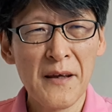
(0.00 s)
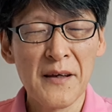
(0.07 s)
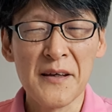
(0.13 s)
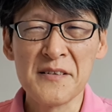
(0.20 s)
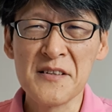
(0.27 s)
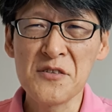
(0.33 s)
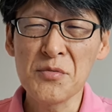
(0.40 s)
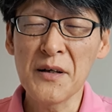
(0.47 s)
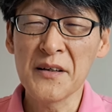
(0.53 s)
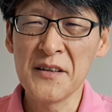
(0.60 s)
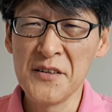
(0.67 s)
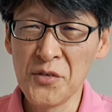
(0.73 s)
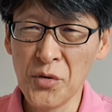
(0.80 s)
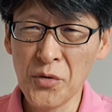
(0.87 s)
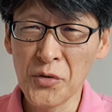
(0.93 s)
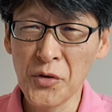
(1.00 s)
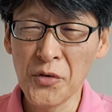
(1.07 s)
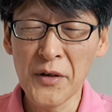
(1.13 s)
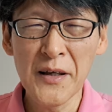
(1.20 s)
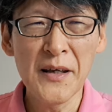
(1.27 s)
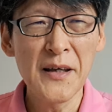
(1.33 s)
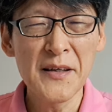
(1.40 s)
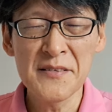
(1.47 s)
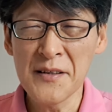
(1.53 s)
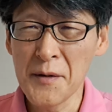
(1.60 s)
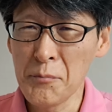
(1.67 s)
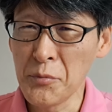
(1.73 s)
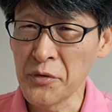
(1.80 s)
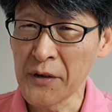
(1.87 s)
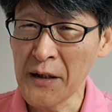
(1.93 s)
えー、実は昨日の、えー、
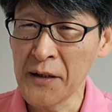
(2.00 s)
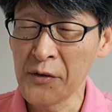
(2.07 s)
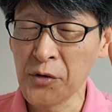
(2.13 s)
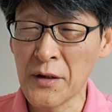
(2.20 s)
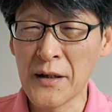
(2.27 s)
3本ね、